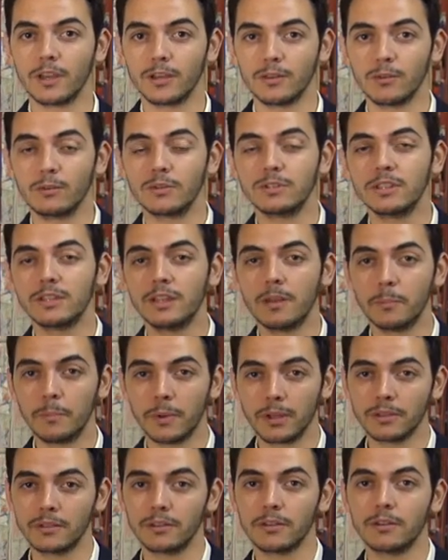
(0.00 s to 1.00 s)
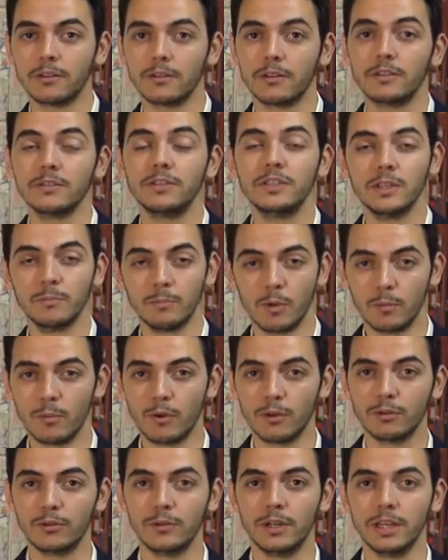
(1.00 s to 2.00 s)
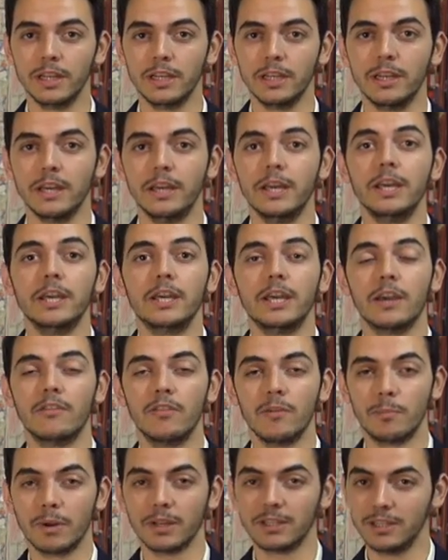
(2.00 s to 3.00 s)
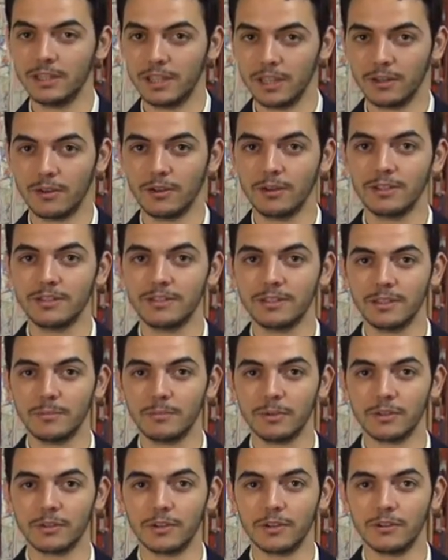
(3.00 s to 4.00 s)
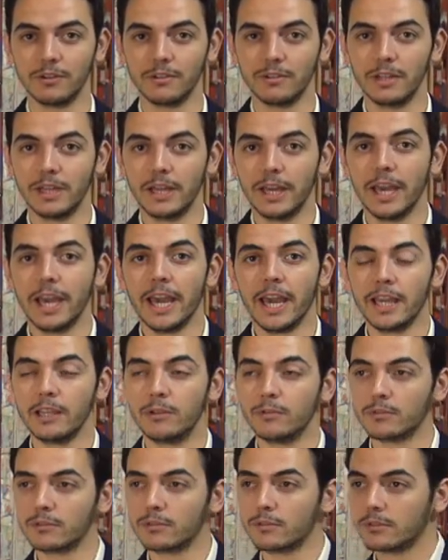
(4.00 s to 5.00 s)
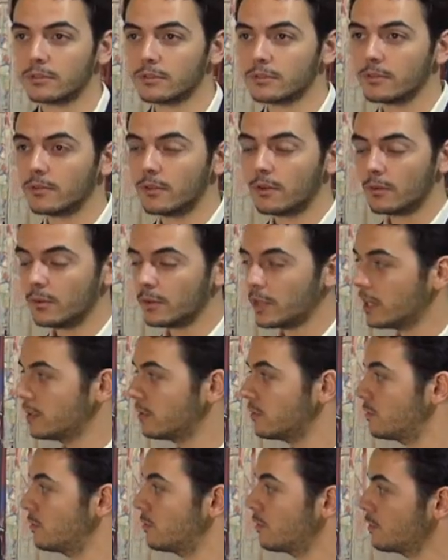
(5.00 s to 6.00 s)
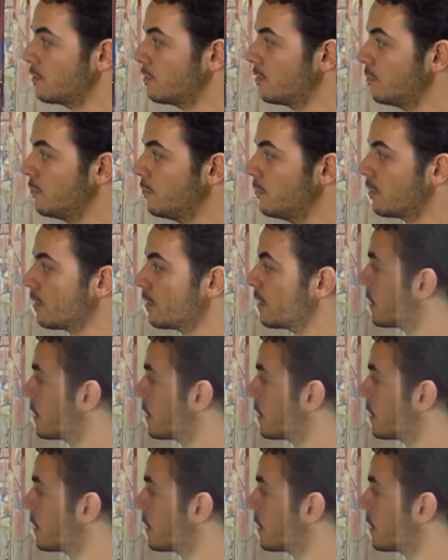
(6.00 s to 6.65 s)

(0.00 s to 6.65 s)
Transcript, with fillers: Donc c'est un peintre anciennement bordelais qui a fait partie de l'école des indépendants. Et donc on a sur ce mur